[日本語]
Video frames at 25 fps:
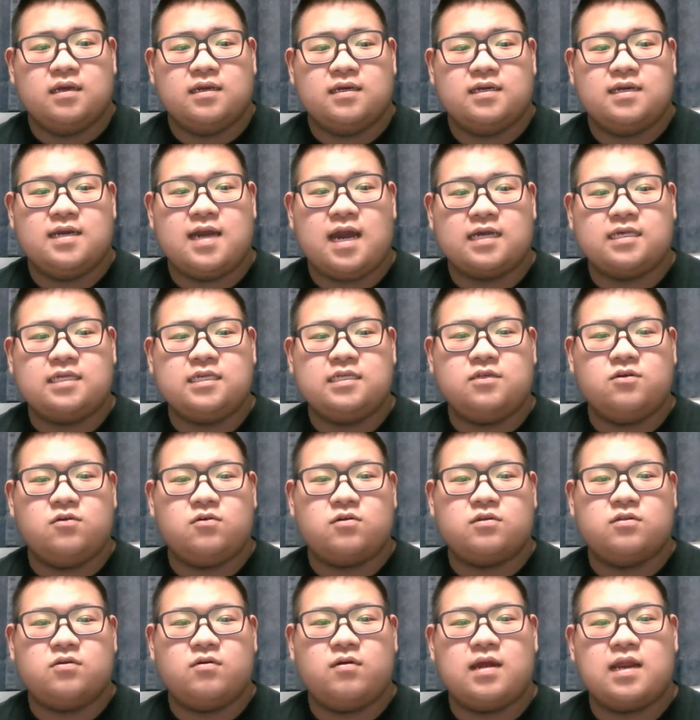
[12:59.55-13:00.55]
ガキに
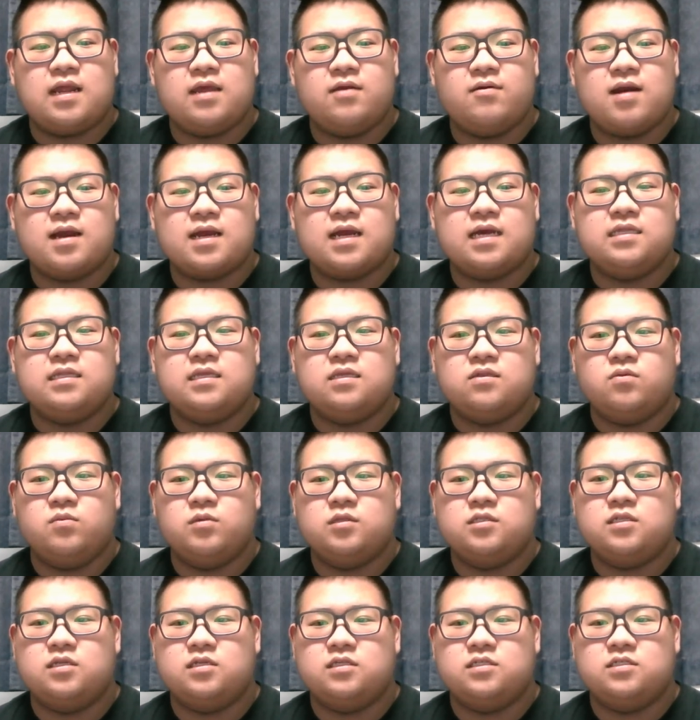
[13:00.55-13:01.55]
俺の笑いわかんねえと
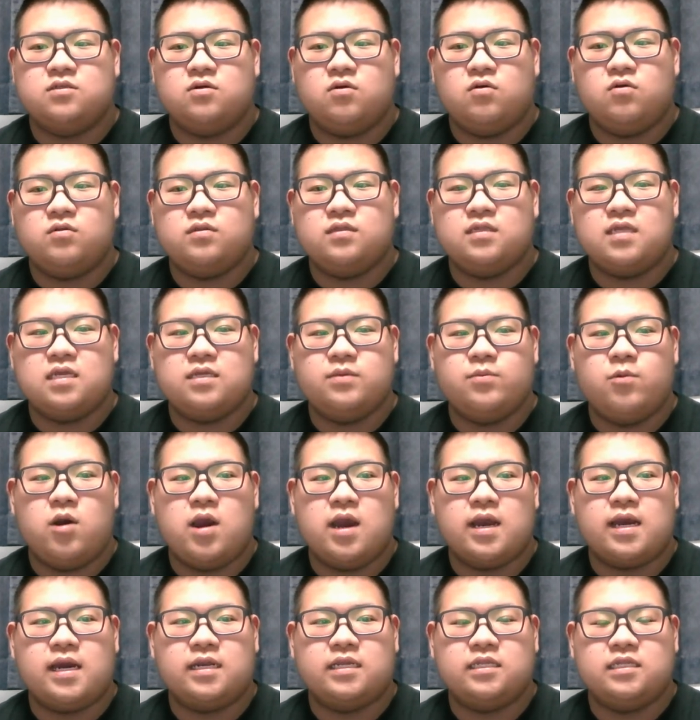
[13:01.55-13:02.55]
思ってるし、女にも
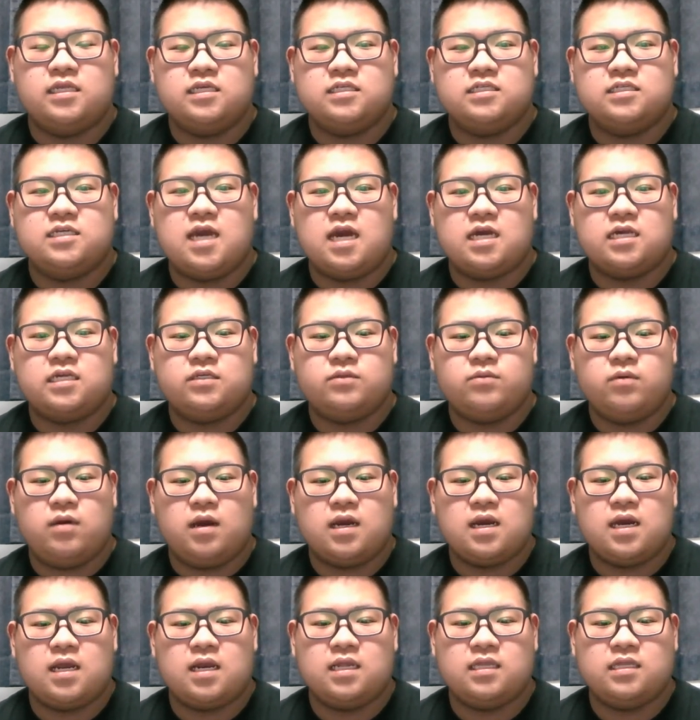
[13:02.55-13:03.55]
わからねえし、ガキにも
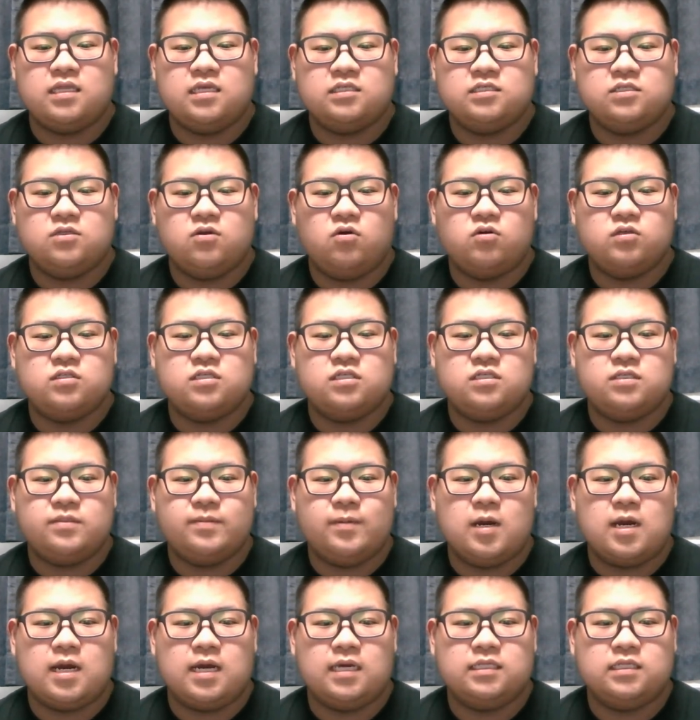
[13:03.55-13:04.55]
わからねえし、老人に
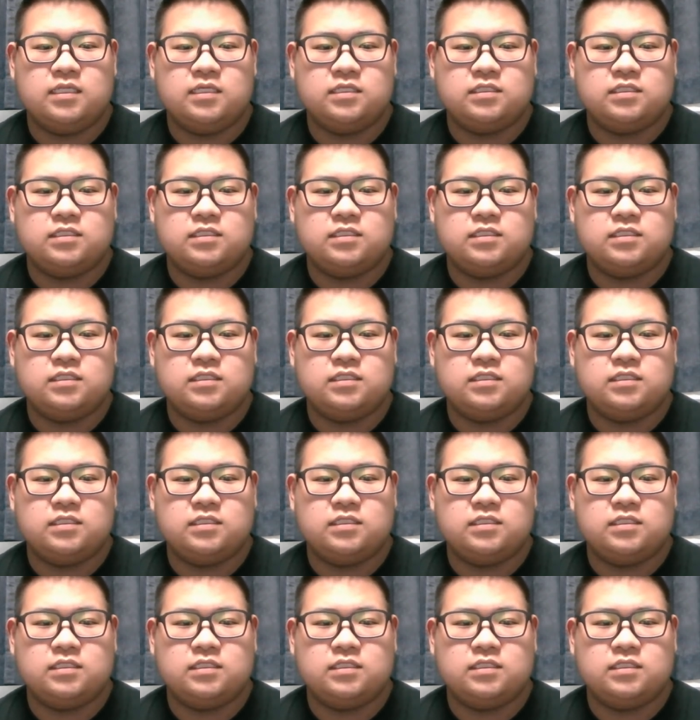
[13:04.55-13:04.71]
もわかんねえ